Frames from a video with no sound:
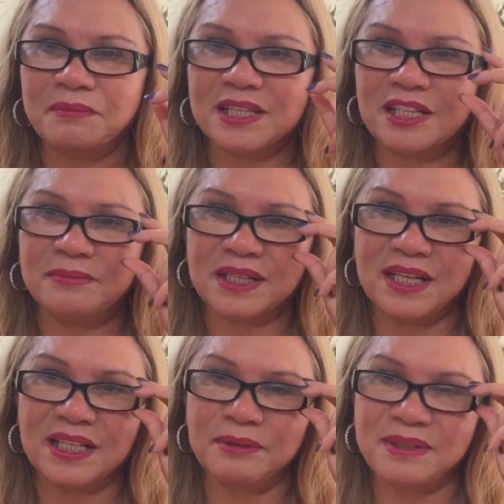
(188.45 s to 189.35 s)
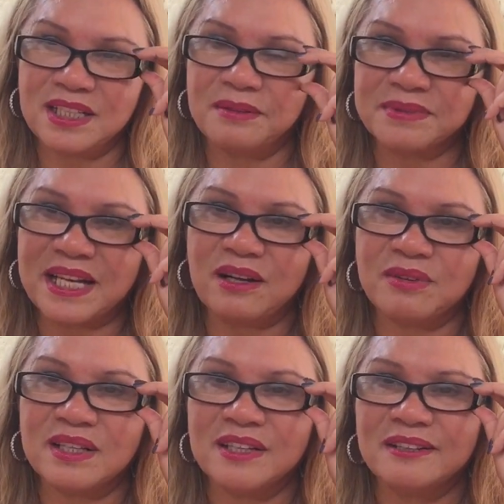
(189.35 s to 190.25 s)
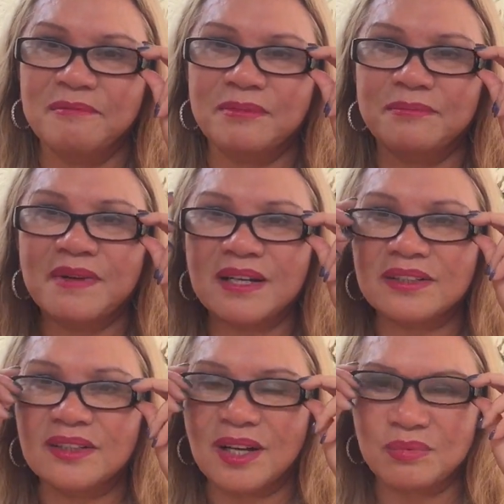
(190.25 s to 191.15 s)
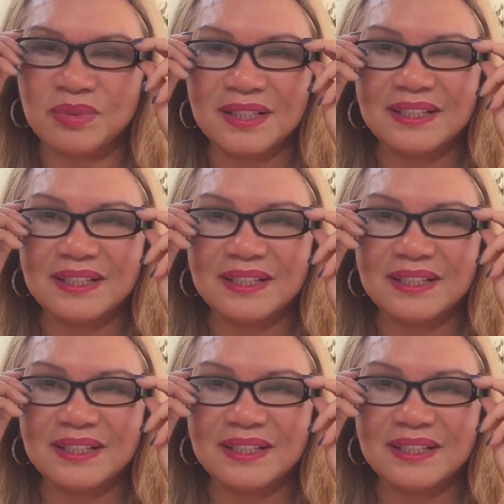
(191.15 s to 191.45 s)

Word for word: bây giờ mình nghĩ là bây giờ làm sao mình bớt được không